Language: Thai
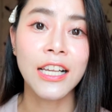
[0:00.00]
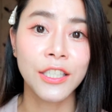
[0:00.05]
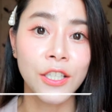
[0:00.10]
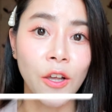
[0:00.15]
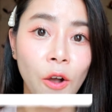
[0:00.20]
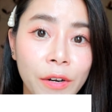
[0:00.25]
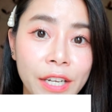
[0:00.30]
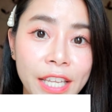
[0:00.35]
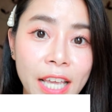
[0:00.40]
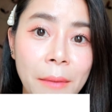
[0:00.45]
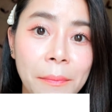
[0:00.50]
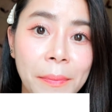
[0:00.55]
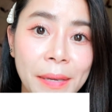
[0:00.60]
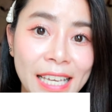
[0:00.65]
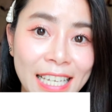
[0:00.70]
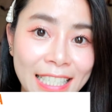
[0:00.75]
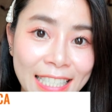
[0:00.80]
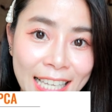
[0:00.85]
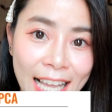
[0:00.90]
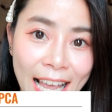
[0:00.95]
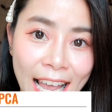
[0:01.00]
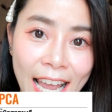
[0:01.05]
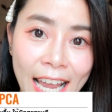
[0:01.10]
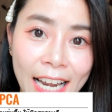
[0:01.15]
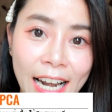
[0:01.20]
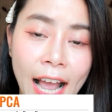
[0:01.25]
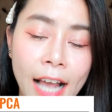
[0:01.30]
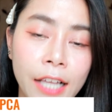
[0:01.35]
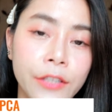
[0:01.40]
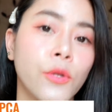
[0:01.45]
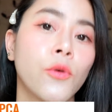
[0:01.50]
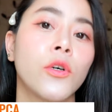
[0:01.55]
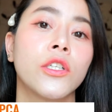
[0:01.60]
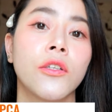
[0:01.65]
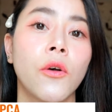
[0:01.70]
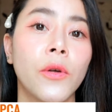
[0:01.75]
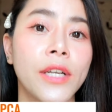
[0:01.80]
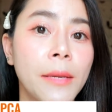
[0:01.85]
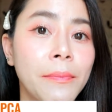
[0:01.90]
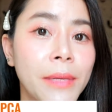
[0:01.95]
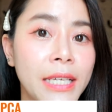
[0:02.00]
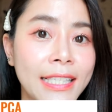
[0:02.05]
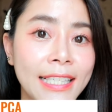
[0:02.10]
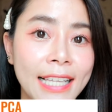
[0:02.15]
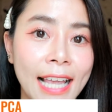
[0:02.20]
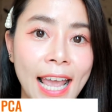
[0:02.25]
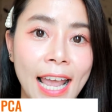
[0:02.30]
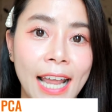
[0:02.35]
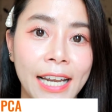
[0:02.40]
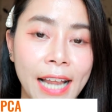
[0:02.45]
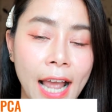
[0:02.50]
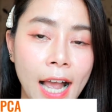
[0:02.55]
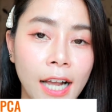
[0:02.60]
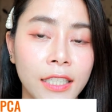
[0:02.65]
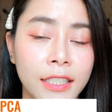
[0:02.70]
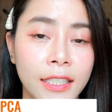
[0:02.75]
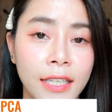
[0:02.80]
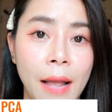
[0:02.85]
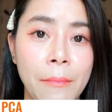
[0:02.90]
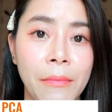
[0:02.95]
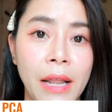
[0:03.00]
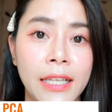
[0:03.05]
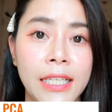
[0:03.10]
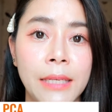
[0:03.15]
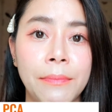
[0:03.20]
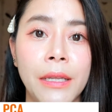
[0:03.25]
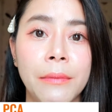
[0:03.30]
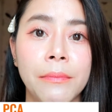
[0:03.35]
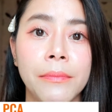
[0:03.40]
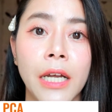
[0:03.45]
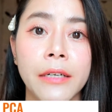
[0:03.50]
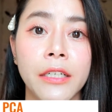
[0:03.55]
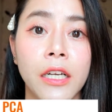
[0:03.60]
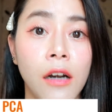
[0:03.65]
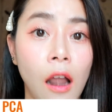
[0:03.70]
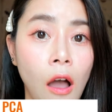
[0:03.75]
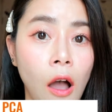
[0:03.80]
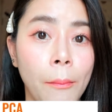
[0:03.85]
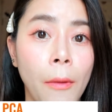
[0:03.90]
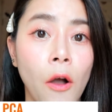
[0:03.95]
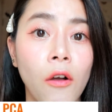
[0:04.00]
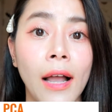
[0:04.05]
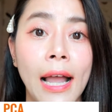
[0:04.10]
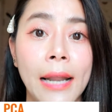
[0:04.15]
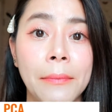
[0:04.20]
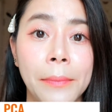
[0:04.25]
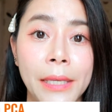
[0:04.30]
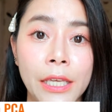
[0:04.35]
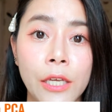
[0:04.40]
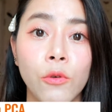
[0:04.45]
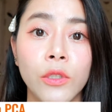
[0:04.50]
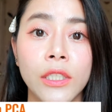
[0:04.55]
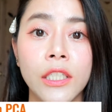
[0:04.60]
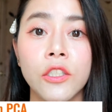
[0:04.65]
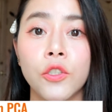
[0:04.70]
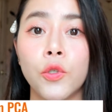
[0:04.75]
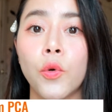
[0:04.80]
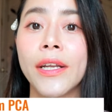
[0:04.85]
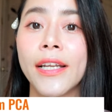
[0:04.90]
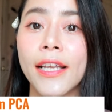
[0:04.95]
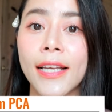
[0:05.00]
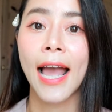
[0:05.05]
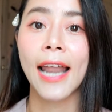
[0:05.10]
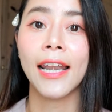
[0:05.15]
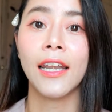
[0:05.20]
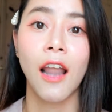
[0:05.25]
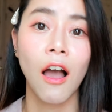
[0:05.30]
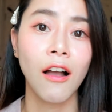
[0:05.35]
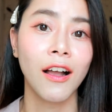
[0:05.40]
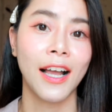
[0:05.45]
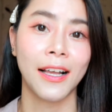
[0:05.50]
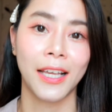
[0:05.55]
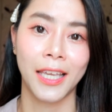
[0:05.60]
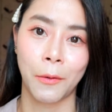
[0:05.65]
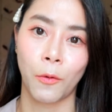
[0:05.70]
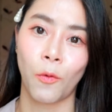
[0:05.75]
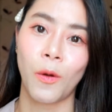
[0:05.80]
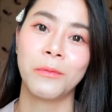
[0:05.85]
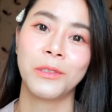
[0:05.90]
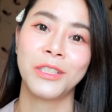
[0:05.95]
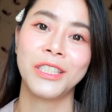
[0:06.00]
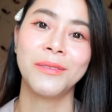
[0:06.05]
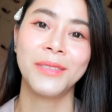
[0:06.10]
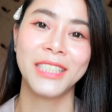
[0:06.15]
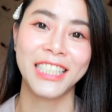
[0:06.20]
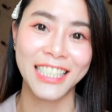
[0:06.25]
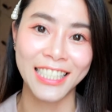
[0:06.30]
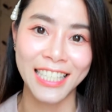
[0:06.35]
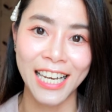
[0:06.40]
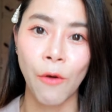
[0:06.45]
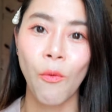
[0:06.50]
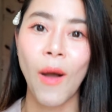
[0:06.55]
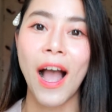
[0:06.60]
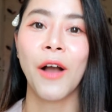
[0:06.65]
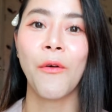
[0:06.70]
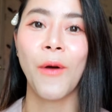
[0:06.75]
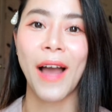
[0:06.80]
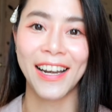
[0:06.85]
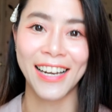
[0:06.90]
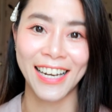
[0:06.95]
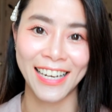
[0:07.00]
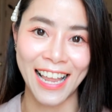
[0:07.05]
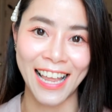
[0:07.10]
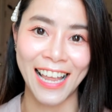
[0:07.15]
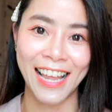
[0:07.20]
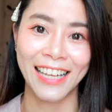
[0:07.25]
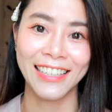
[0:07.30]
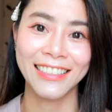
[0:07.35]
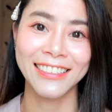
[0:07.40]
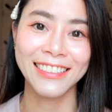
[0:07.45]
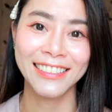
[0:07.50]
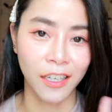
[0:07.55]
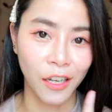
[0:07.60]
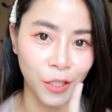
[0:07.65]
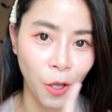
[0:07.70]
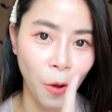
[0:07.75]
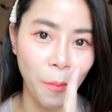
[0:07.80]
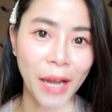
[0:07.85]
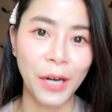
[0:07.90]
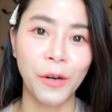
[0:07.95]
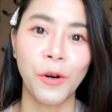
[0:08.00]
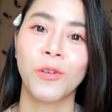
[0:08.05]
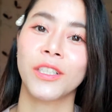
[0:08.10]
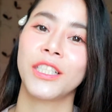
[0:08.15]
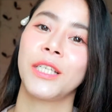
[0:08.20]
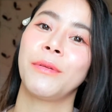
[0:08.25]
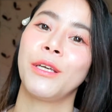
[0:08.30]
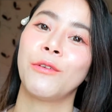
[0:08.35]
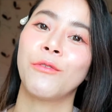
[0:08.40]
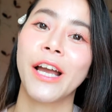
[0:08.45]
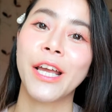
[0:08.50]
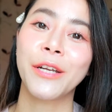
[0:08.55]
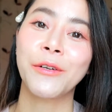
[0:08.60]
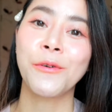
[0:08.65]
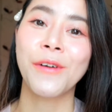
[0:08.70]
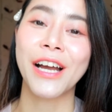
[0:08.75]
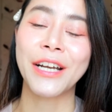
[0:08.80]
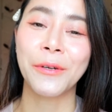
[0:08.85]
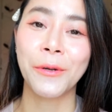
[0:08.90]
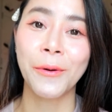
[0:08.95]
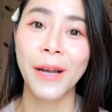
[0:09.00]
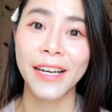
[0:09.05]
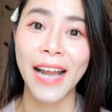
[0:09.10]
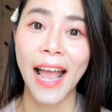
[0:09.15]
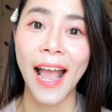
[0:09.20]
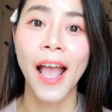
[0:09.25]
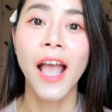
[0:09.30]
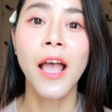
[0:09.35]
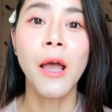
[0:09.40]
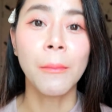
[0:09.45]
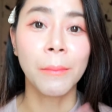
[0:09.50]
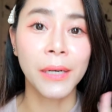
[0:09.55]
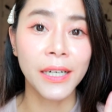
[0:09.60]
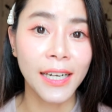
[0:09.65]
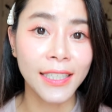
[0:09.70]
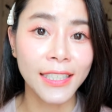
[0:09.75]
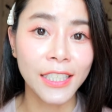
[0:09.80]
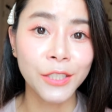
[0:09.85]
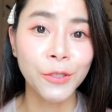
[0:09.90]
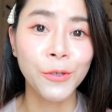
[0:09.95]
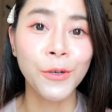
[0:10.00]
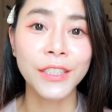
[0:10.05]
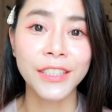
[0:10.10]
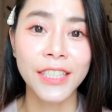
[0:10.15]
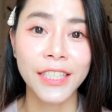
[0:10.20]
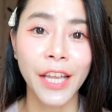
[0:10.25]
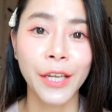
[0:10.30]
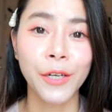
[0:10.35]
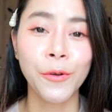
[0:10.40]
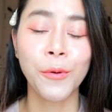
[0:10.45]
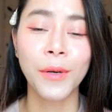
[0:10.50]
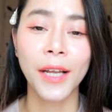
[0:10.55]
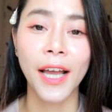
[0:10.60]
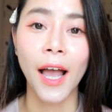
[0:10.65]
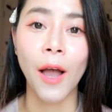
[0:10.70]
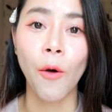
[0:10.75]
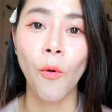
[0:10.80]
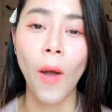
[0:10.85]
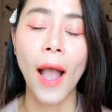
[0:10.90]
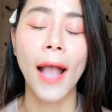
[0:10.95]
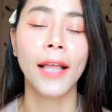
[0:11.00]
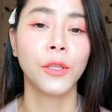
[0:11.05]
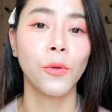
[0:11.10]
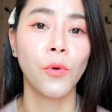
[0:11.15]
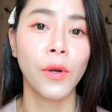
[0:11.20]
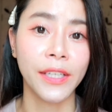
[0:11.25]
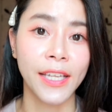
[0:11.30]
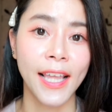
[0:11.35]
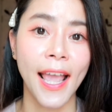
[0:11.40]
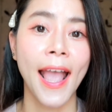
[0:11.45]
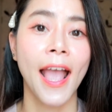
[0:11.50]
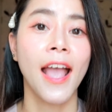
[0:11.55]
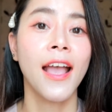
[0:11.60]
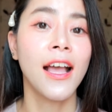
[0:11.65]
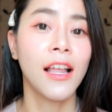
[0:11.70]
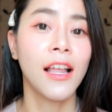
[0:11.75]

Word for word: โซเดียม PCA นะตัวโซเดียม PCA เนี่ยก็จะทำหน้าที่เป็นเหมือนเกราะป้องกันผิวที่ช่วยในการล็อกกับเก็บความชุ่มชื้นระหว่างวันนั่นเอง ก็ต้องมาลงที่ผิวให้ดูกันด้วยนะ เพื่อที่ทุกคนจะได้ดูนะคะว่าตัวเนี้ย